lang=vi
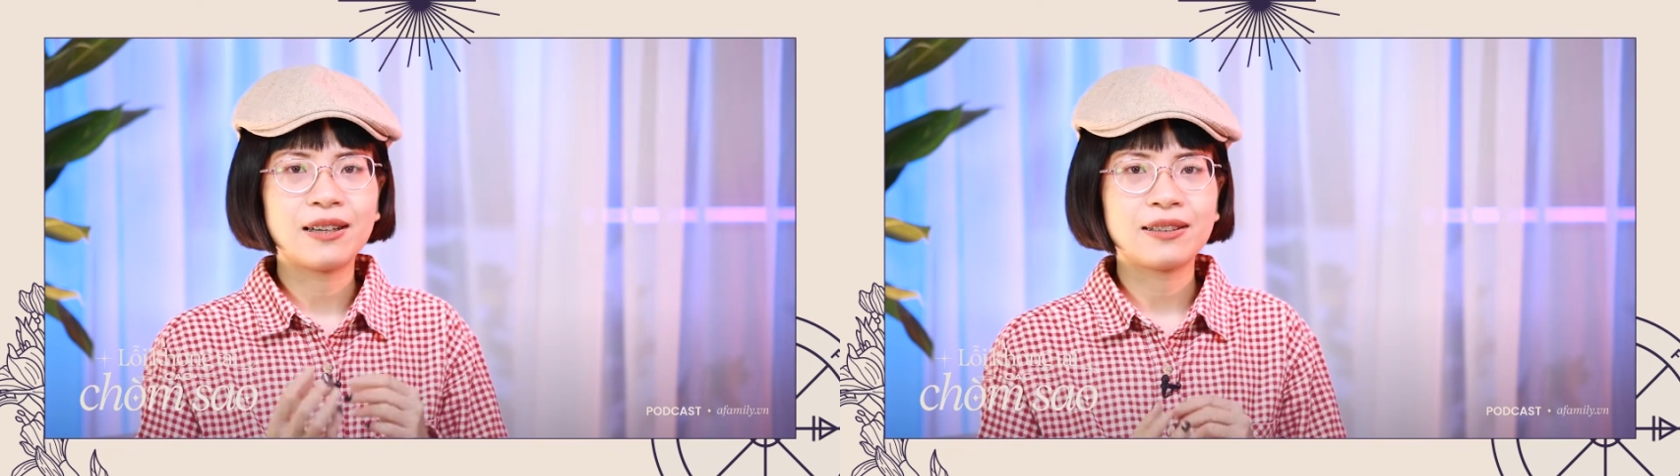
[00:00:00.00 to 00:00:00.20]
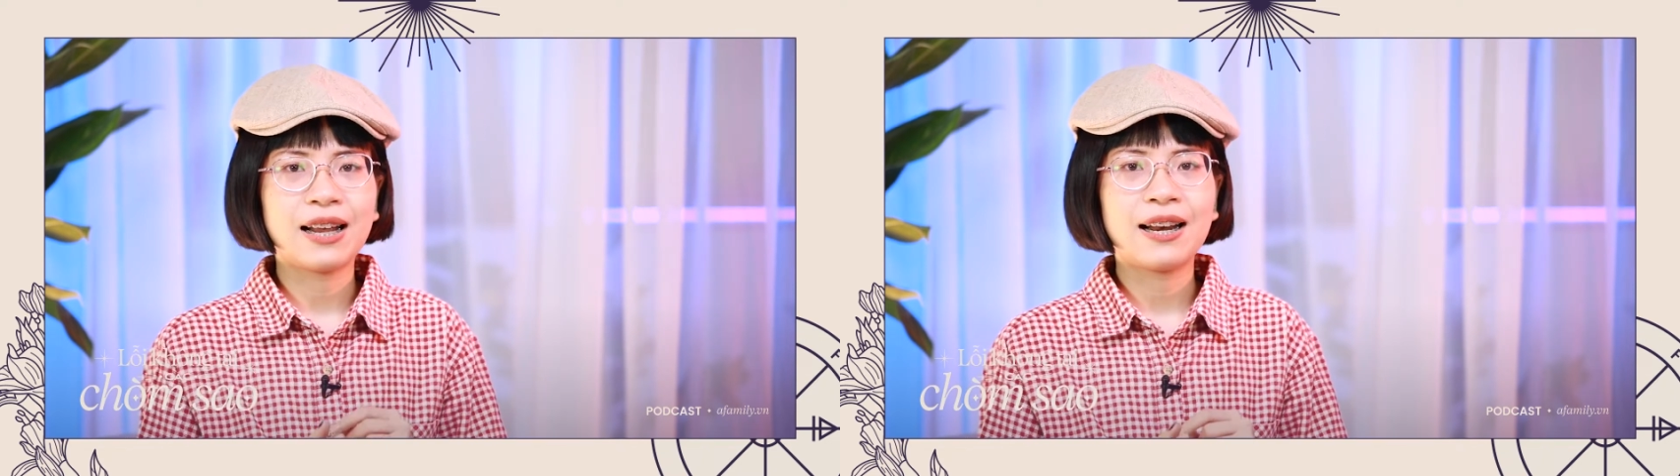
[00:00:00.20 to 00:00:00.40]

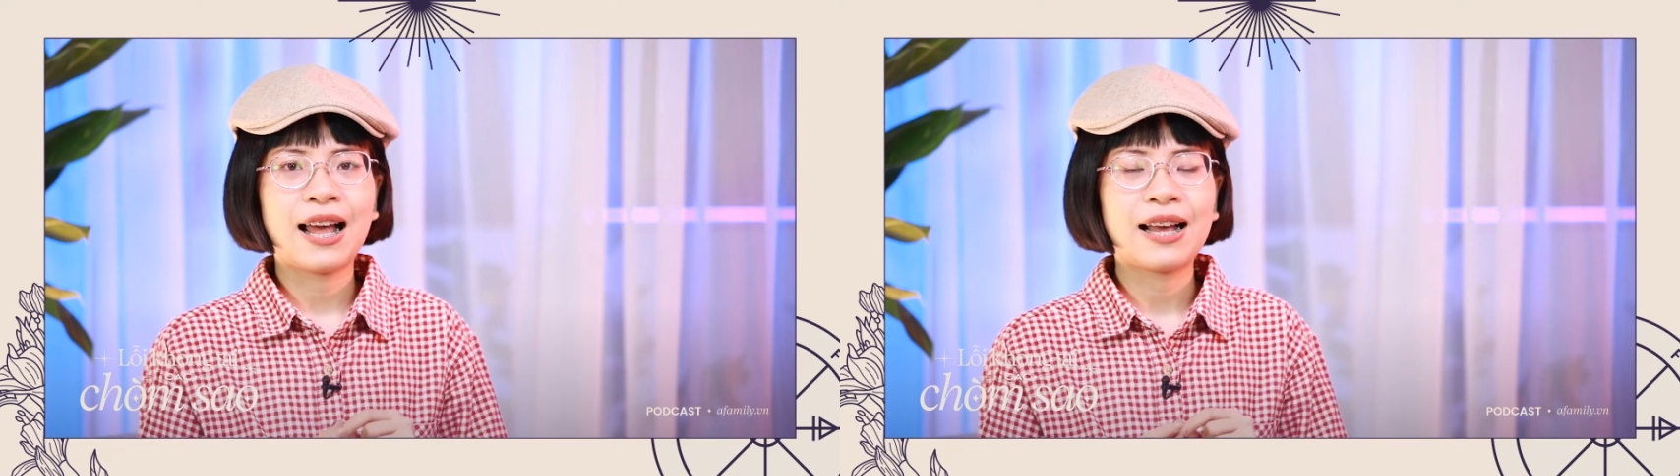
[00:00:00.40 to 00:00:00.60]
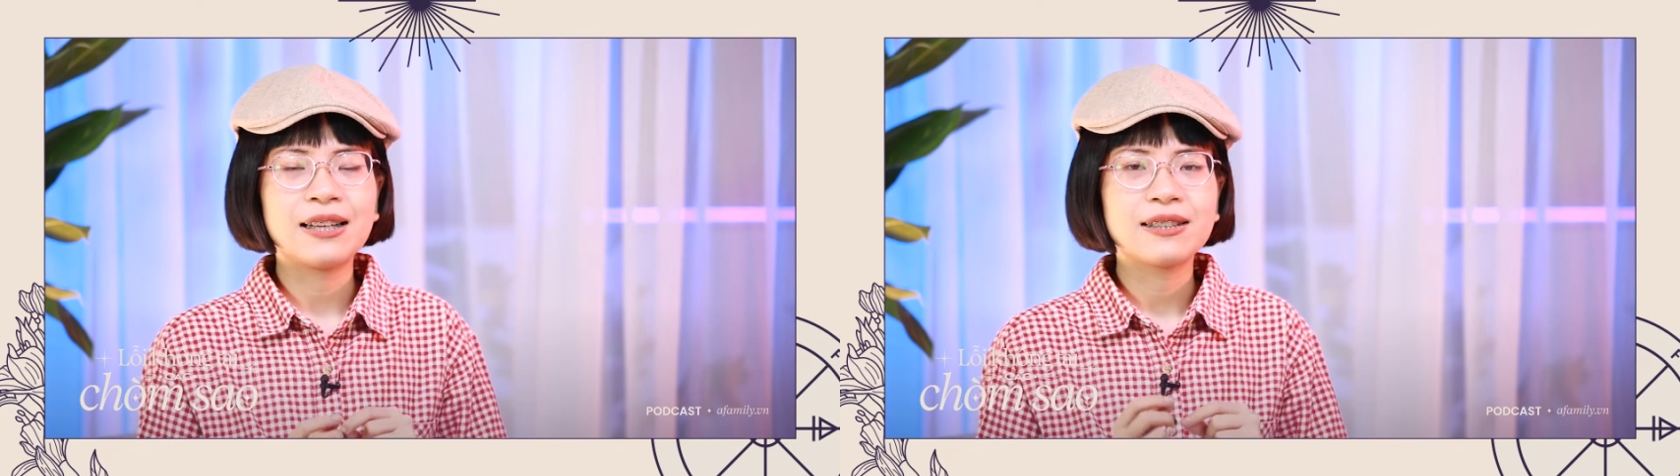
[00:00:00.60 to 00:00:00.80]
nhận ra
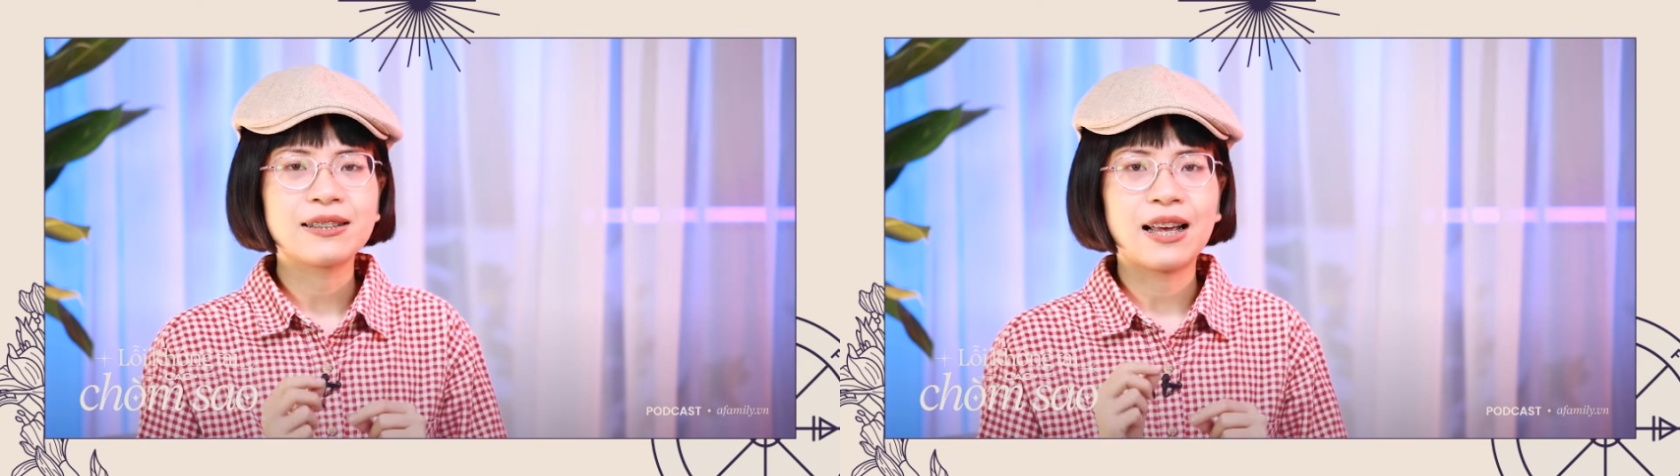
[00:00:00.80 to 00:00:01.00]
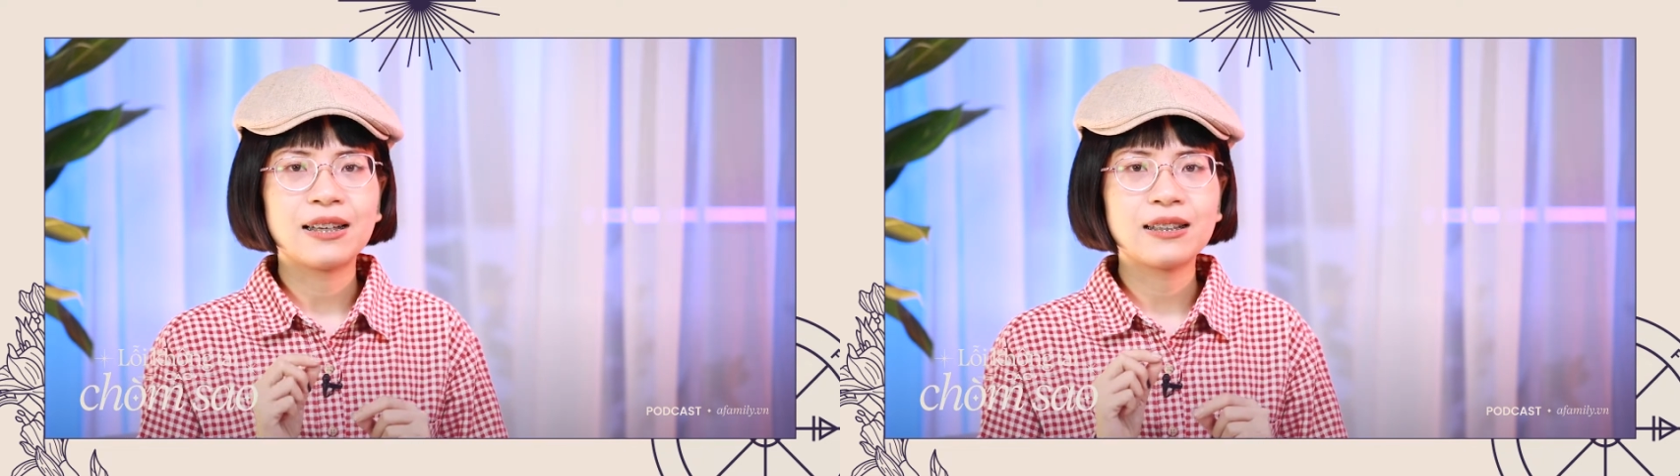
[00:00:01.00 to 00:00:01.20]
là
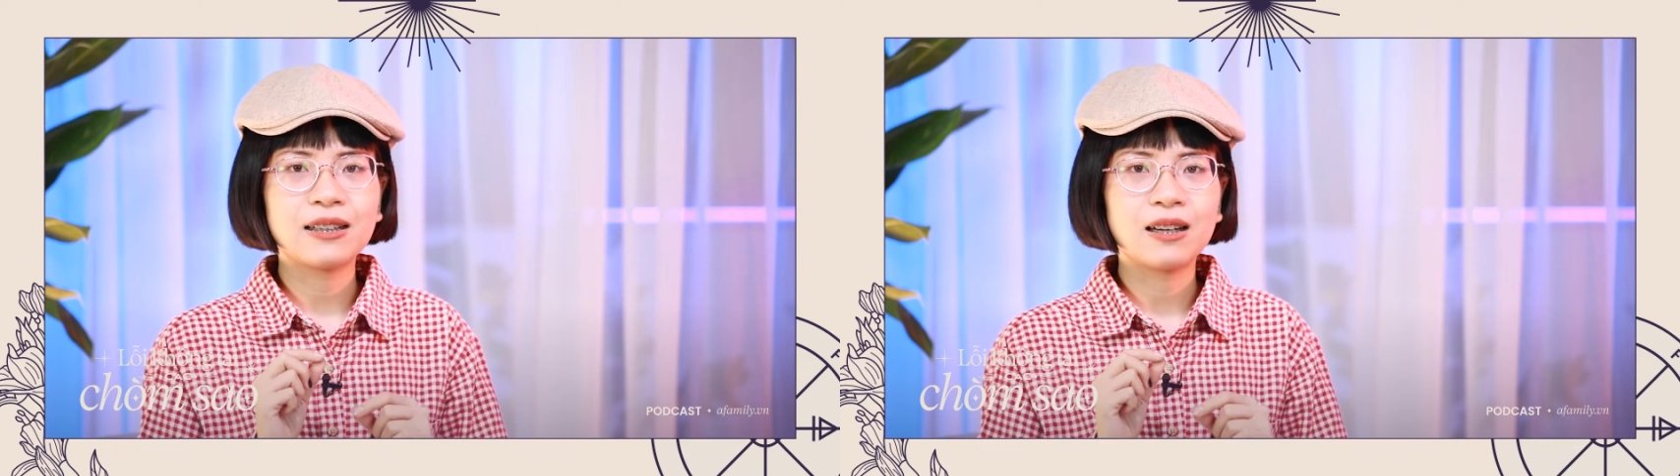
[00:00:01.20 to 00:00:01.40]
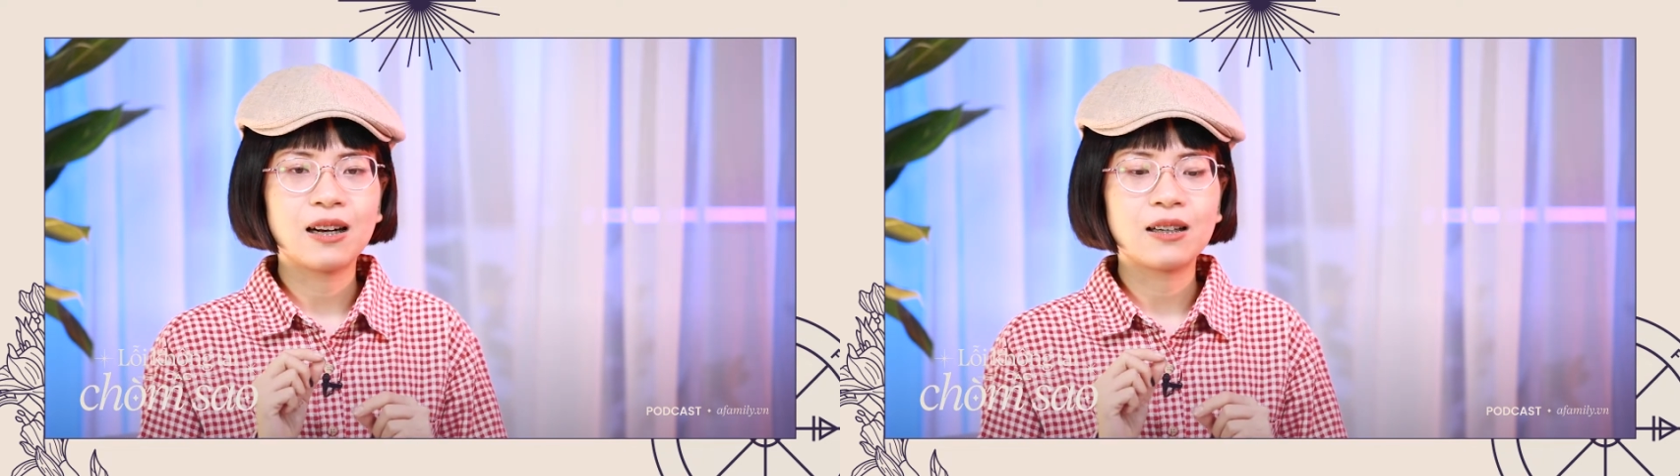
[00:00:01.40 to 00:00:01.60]
sẽ
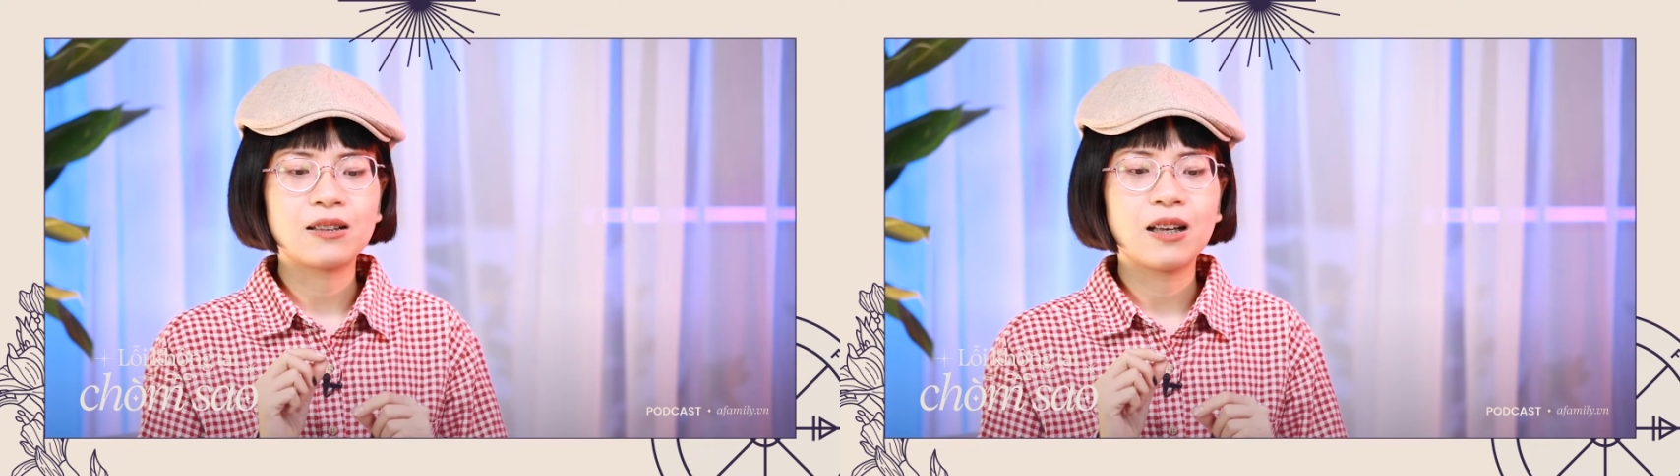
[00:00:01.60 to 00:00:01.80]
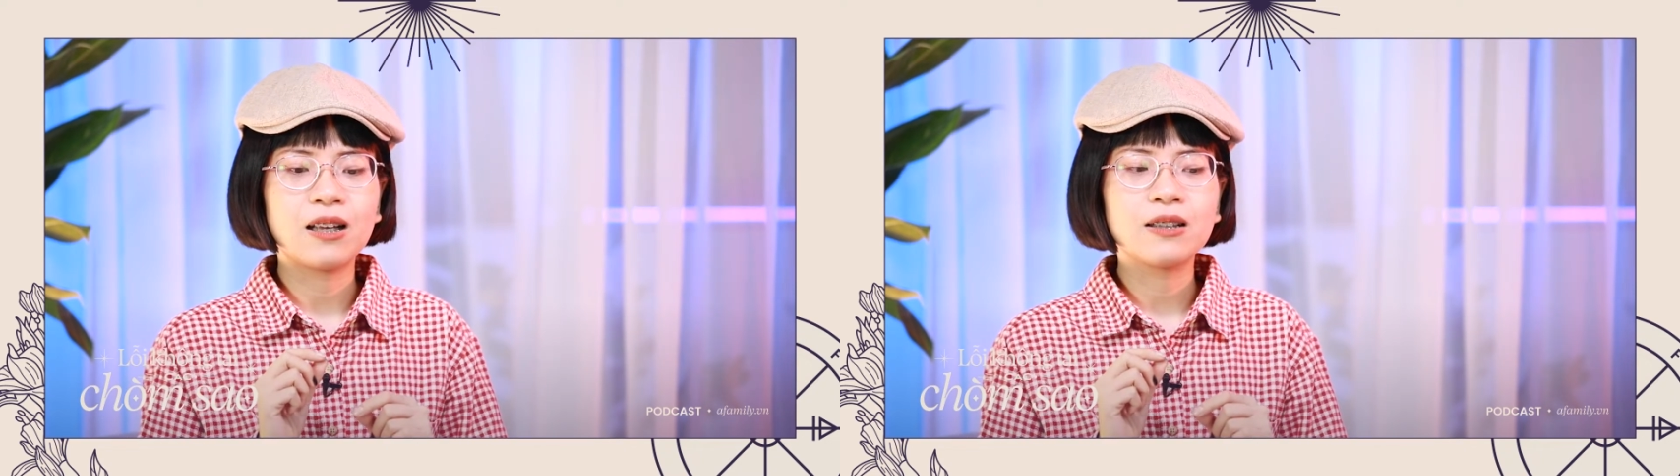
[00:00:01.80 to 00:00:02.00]
uh,